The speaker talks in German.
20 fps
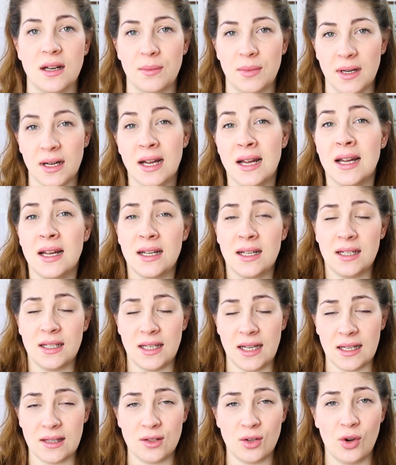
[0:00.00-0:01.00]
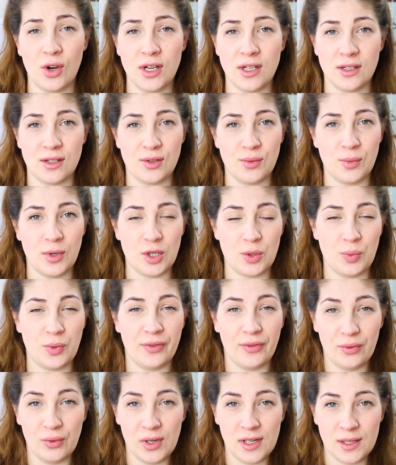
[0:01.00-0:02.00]
Aber jetzt heute zum
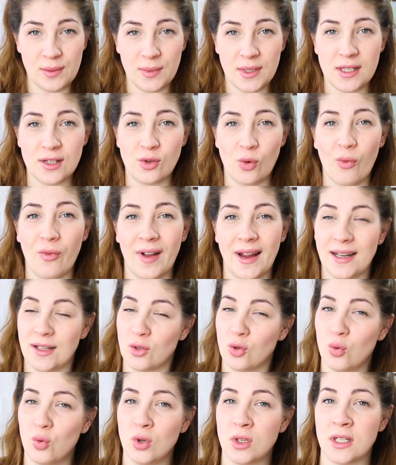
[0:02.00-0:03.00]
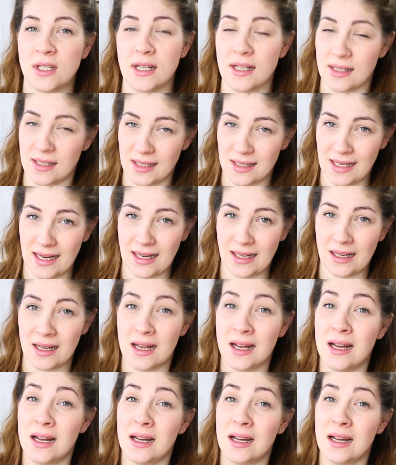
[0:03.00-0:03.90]
Beispiel fühle ich mich so weit gut, dass ich denke,